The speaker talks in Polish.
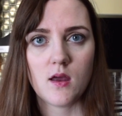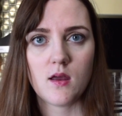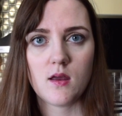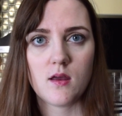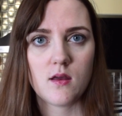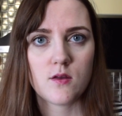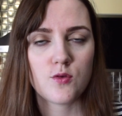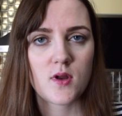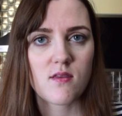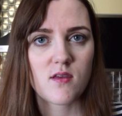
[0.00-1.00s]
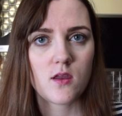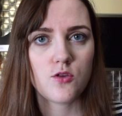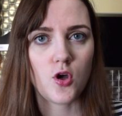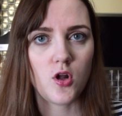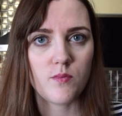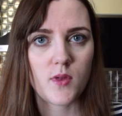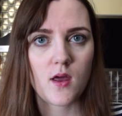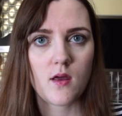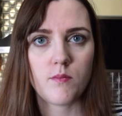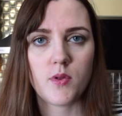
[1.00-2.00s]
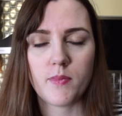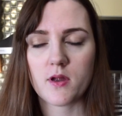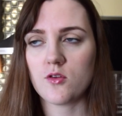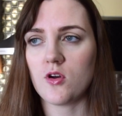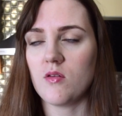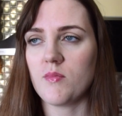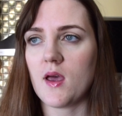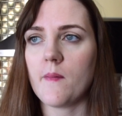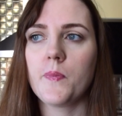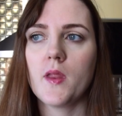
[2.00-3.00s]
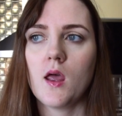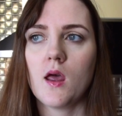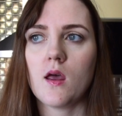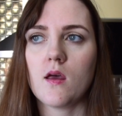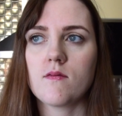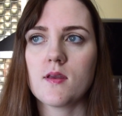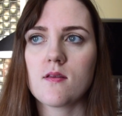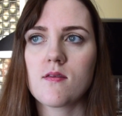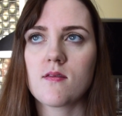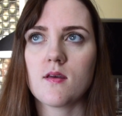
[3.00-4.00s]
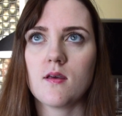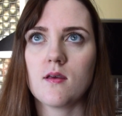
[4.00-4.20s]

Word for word: e, tureckiej dolmie, biber dolmie, e, więc